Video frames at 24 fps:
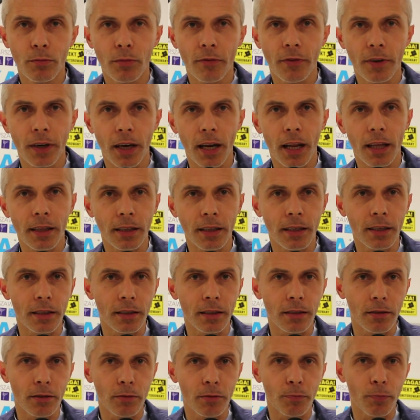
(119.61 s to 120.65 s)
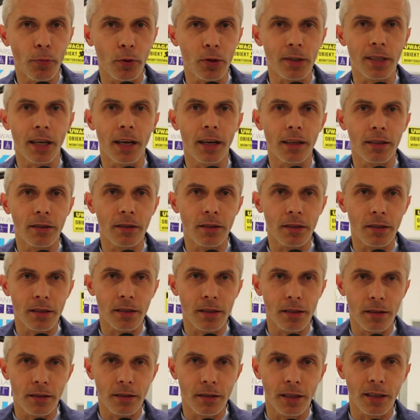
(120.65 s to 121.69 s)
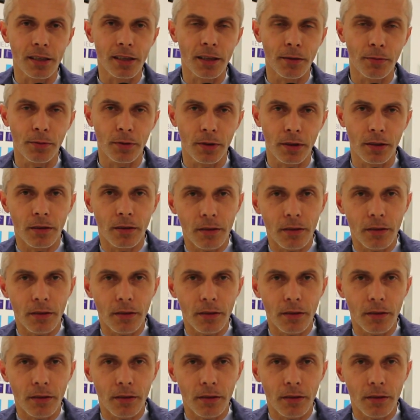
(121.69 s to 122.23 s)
Bo w karate poza dyscypl-